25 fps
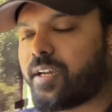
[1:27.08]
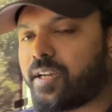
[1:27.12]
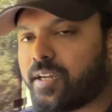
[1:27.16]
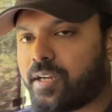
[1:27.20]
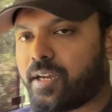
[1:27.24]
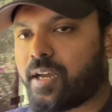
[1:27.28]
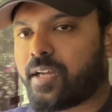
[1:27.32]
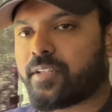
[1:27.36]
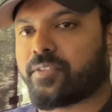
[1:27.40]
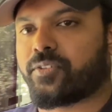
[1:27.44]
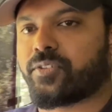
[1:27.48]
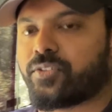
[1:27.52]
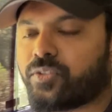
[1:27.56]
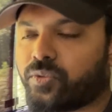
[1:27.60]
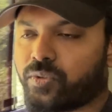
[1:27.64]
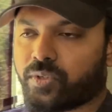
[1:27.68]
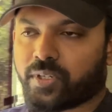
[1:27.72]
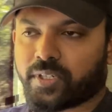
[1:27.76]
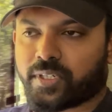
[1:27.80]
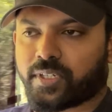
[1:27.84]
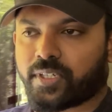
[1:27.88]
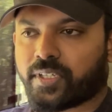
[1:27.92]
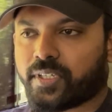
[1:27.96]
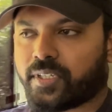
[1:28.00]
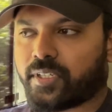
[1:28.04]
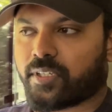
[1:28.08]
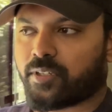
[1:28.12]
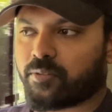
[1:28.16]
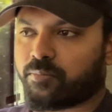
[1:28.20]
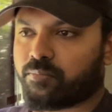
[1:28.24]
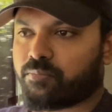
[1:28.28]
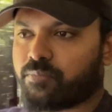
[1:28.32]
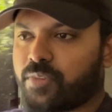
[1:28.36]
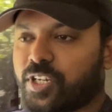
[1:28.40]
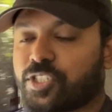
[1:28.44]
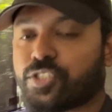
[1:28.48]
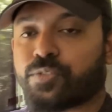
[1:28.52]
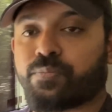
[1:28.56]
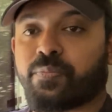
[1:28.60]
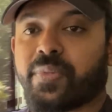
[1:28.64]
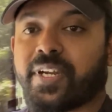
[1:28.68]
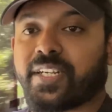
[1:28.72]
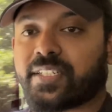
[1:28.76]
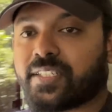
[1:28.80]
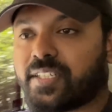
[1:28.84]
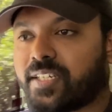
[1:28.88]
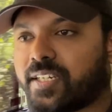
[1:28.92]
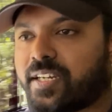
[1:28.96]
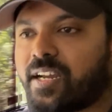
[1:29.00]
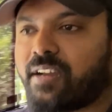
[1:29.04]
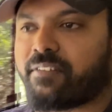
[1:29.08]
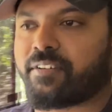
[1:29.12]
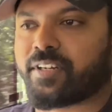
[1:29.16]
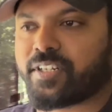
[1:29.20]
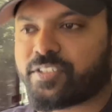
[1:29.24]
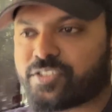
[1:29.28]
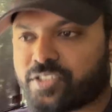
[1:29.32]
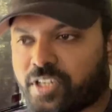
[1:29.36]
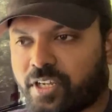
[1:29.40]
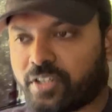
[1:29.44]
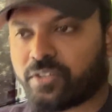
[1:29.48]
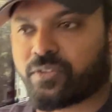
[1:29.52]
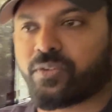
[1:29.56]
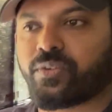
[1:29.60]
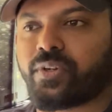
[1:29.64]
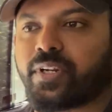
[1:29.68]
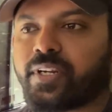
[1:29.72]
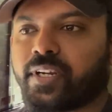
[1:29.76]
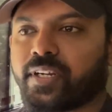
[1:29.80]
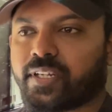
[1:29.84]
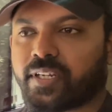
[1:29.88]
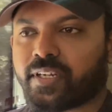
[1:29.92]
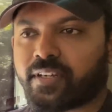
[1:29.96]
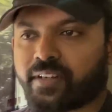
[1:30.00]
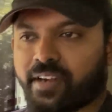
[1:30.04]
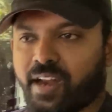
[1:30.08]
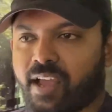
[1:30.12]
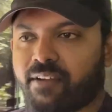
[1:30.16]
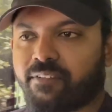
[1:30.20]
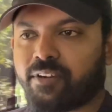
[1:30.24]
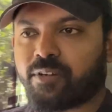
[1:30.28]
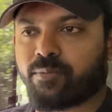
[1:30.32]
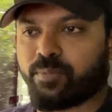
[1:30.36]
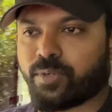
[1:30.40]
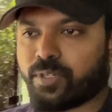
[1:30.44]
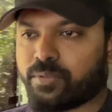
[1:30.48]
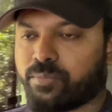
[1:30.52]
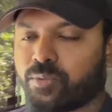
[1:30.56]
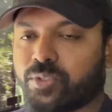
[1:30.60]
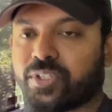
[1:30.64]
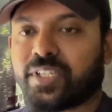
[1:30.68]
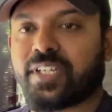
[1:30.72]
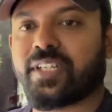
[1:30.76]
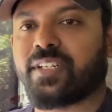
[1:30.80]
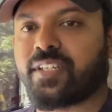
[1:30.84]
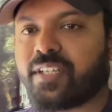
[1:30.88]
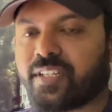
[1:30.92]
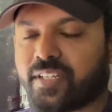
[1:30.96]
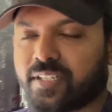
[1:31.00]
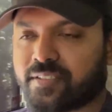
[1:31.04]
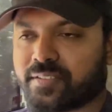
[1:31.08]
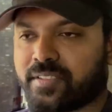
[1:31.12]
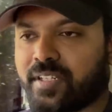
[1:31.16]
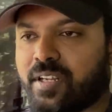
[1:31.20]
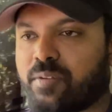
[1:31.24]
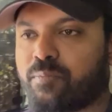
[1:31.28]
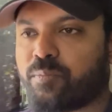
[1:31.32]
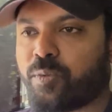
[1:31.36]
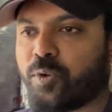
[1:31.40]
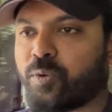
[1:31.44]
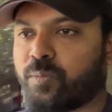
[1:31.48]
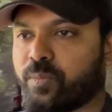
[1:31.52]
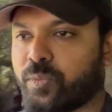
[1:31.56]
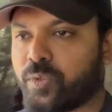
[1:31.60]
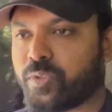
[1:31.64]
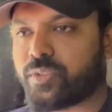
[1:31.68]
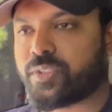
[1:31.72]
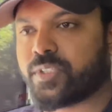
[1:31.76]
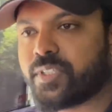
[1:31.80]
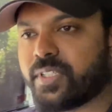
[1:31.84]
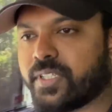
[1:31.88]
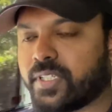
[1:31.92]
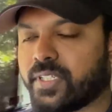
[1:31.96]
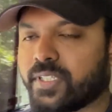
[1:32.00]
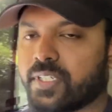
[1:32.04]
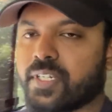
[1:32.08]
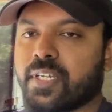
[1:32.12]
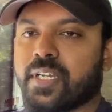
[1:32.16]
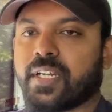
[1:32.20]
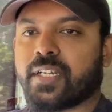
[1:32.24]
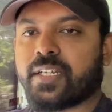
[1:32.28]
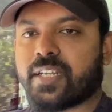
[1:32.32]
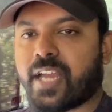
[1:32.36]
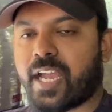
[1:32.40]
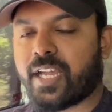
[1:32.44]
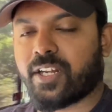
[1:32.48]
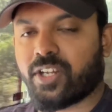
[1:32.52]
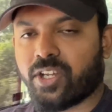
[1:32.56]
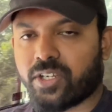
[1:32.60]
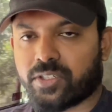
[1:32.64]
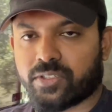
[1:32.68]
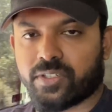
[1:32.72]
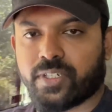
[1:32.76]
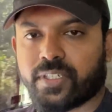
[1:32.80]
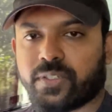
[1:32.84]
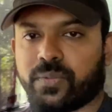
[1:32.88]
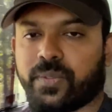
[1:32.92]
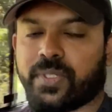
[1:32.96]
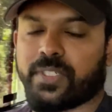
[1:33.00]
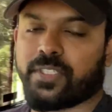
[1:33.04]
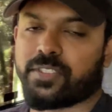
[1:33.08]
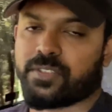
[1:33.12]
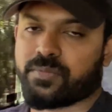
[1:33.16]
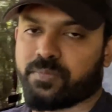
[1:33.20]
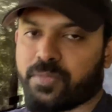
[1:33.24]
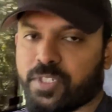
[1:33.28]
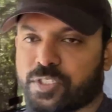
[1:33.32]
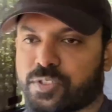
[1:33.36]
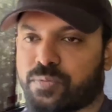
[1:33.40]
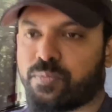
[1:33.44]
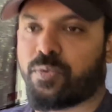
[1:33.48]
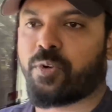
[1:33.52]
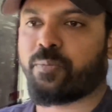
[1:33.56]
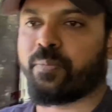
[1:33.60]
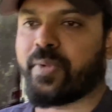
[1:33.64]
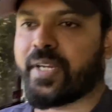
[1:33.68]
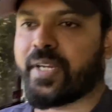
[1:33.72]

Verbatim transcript: uh, அது வந்து உங்களுக்கு மச் பெட்டர் கவரேஜாக இருக்கும் ஏன்னா நீங்கள் ட்ராவல் பண்ணும்போது இன்டீரியர்ஸ்லாம் போகும்போது டயலாக் நெட்ஒர்க் இஸ் மச் மோர்